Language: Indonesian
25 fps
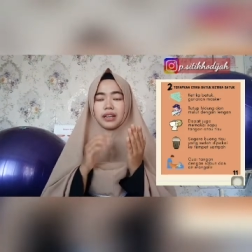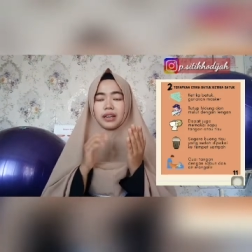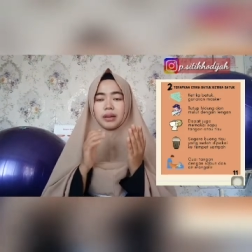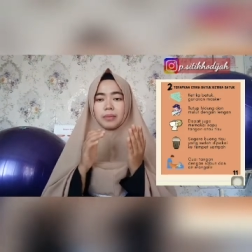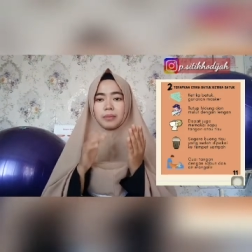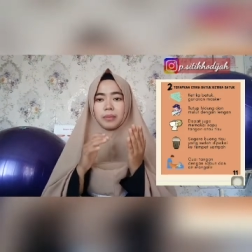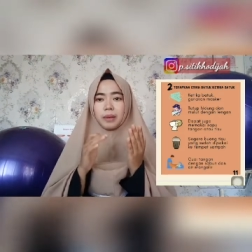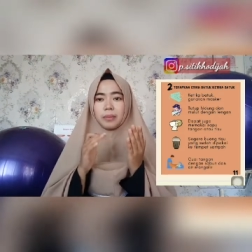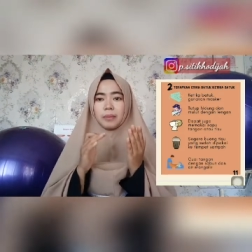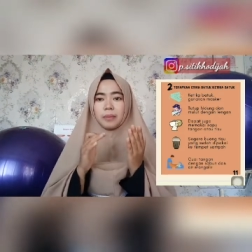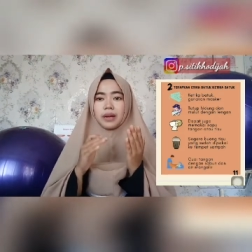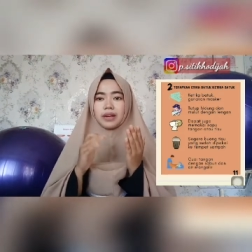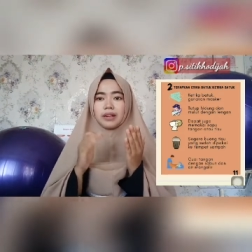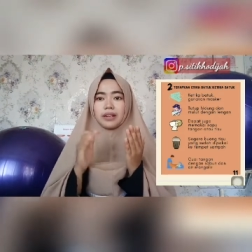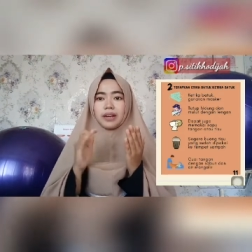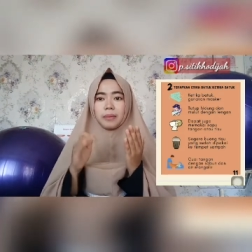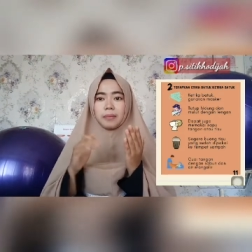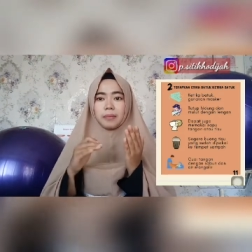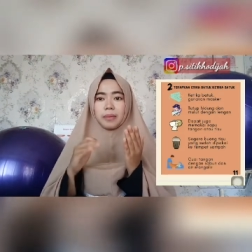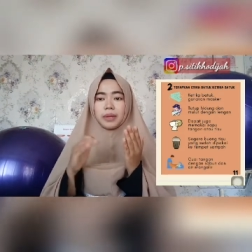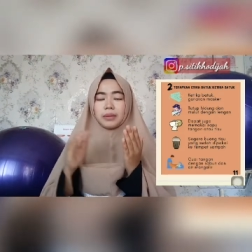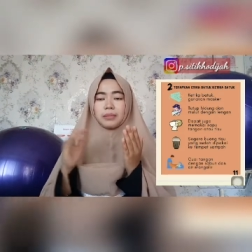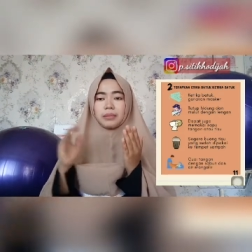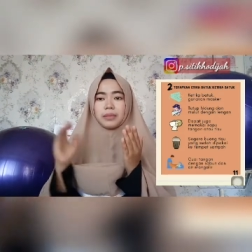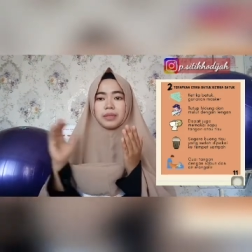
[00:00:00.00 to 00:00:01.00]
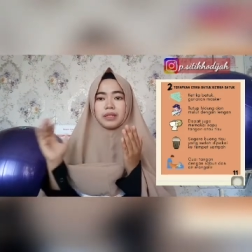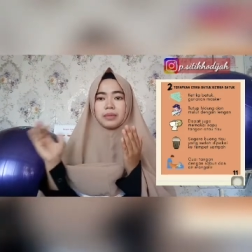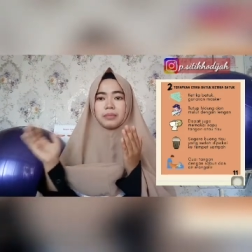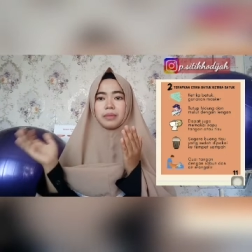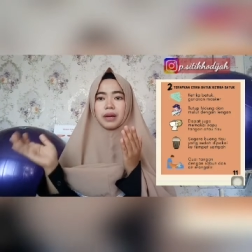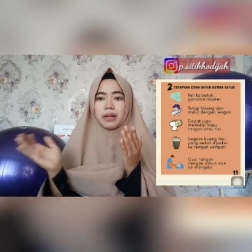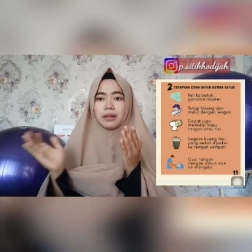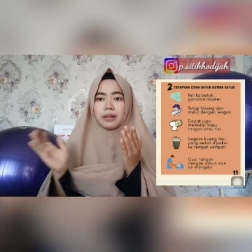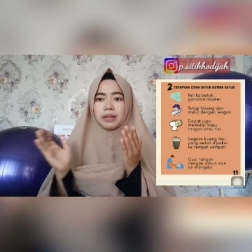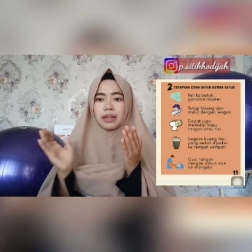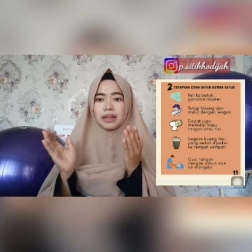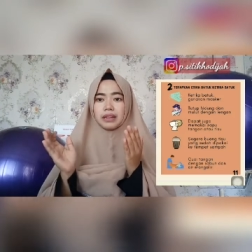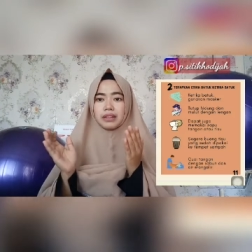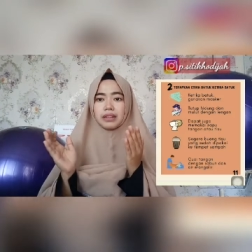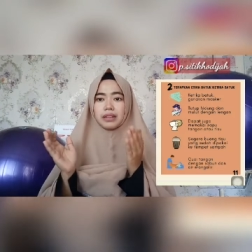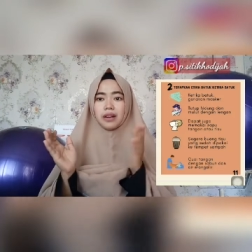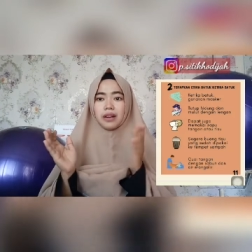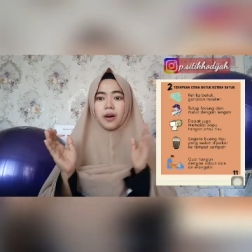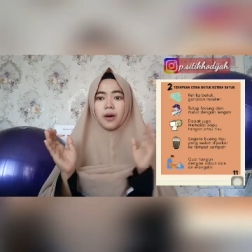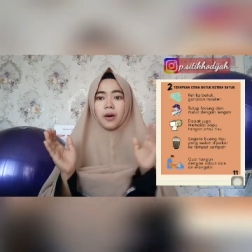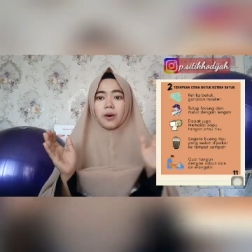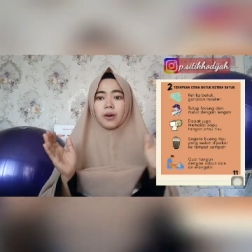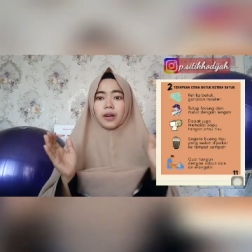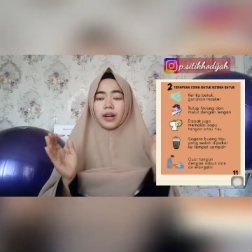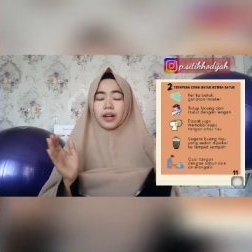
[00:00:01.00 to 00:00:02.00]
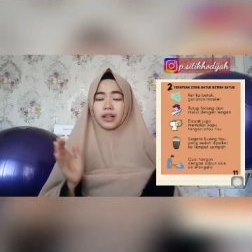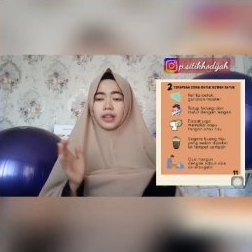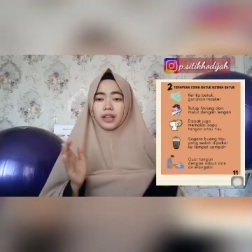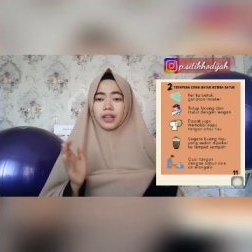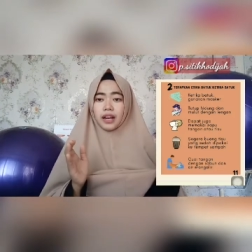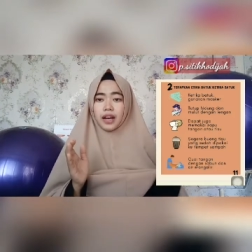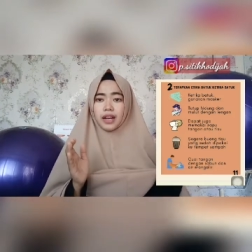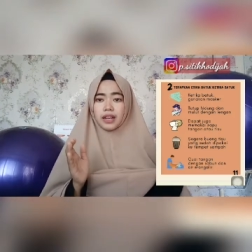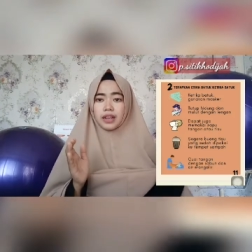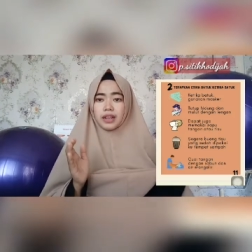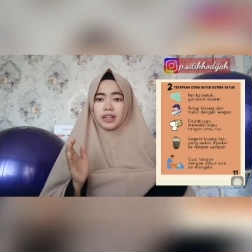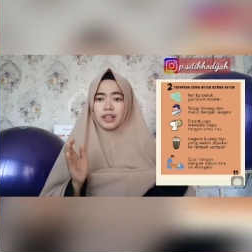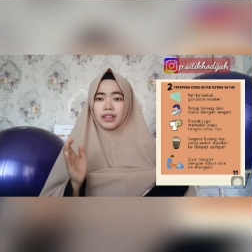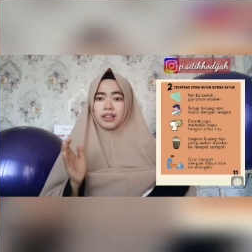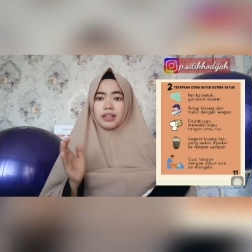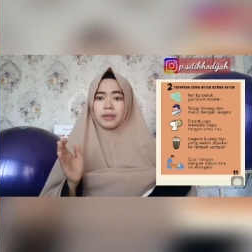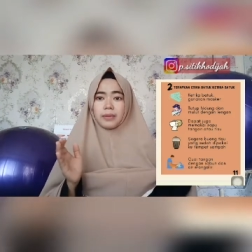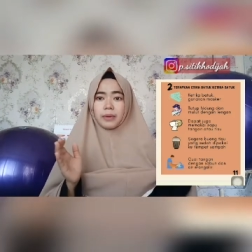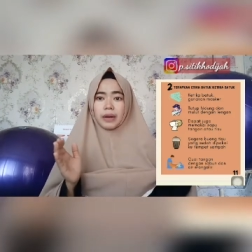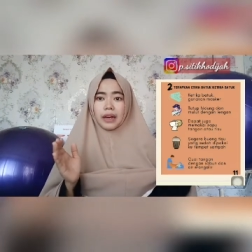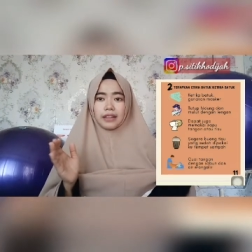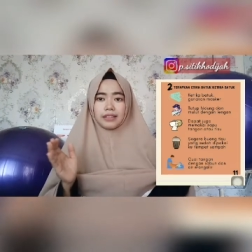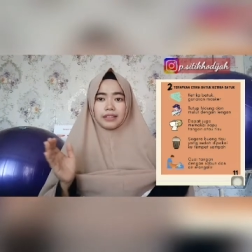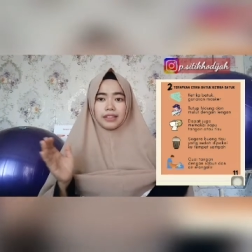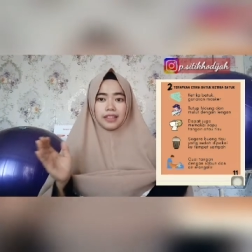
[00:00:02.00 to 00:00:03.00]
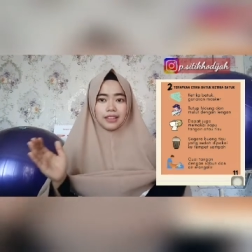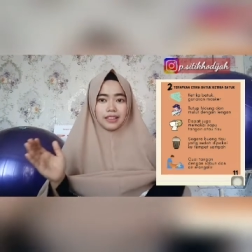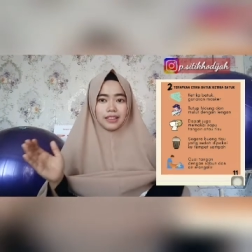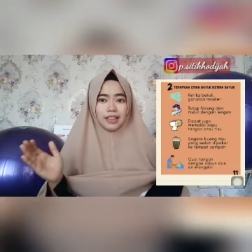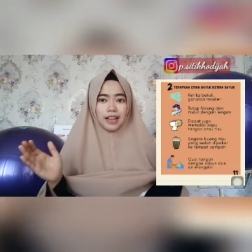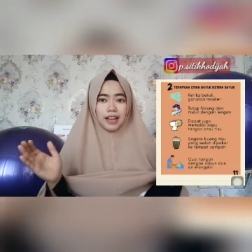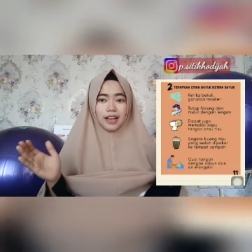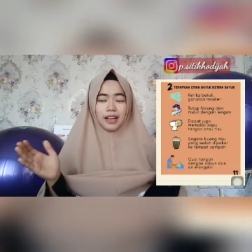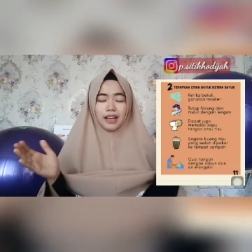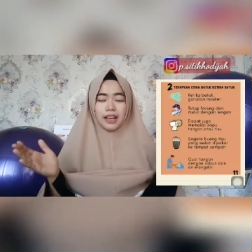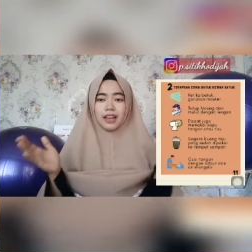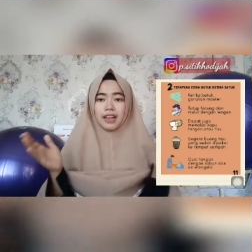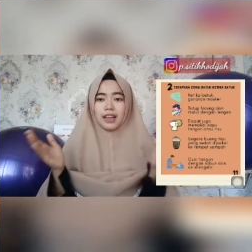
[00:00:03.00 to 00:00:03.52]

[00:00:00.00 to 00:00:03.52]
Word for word: yang memang dapat menyebarkan ke orang yang ada di dekat kita